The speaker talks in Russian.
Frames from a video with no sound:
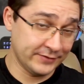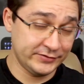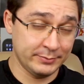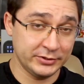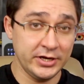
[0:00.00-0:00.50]
на
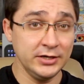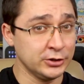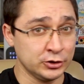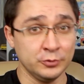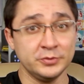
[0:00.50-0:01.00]
все модели
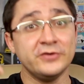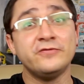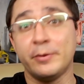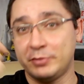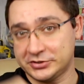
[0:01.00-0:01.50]
доступны
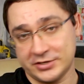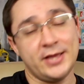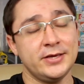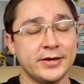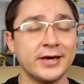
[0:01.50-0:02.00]
в
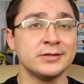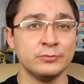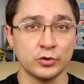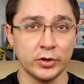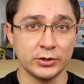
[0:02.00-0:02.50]
описании к
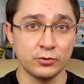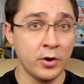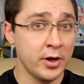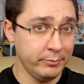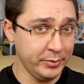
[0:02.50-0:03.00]
этому
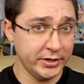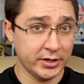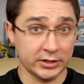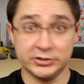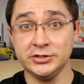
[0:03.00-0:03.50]
ролику.
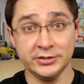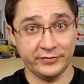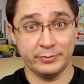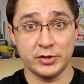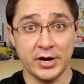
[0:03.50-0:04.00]
Переходите,
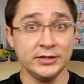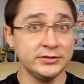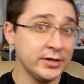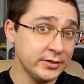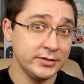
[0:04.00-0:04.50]

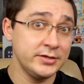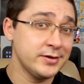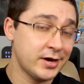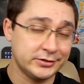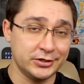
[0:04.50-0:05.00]
выбирайте
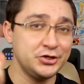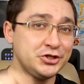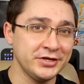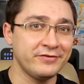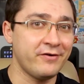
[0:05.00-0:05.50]
и
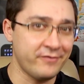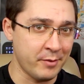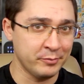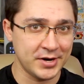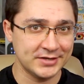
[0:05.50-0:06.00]
отличного
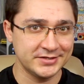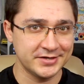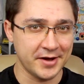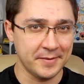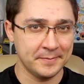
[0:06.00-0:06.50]
вам
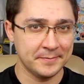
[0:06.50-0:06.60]
праздника!